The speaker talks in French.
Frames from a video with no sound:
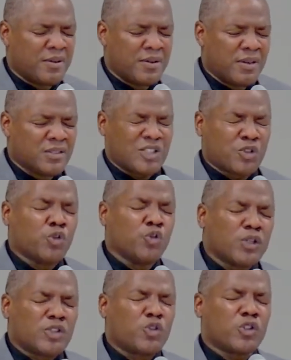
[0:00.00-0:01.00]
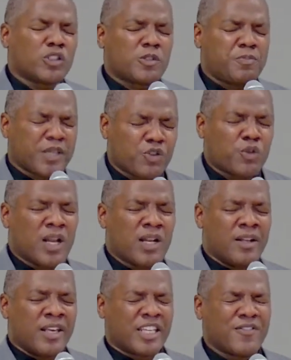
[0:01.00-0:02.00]
cette nourriture spirituelle
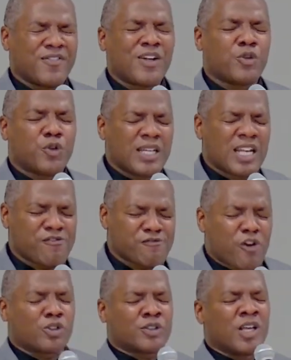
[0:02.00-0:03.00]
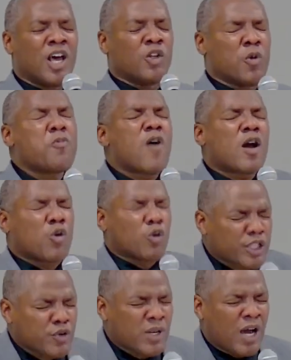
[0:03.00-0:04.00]
qui va lui donner de la force de pouvoir
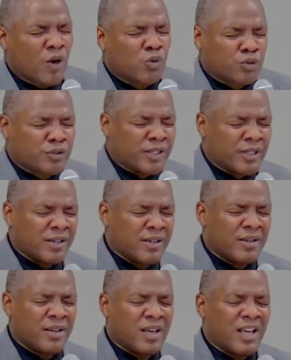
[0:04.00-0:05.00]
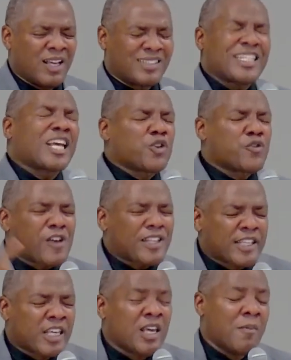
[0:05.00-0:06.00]
continuer la route. Certes
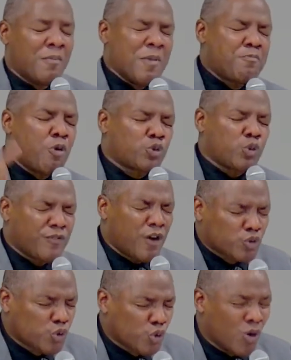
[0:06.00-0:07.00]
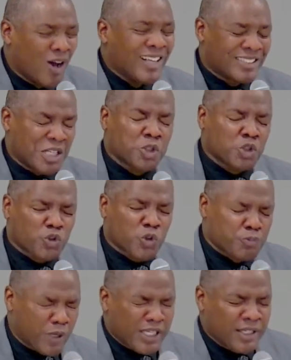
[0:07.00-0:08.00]
fatigué, mais poursuivant toujours. Seigneur, je te
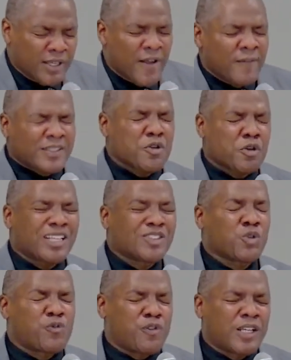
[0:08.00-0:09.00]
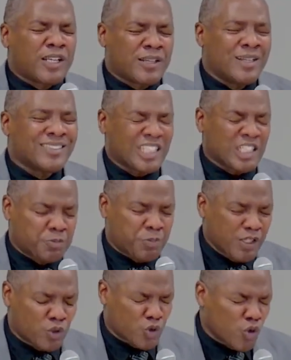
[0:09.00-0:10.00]
prie, Seigneur, d'insuffler cet esprit
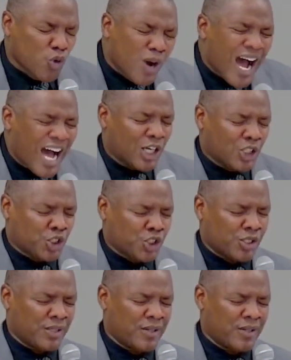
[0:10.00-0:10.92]
de courage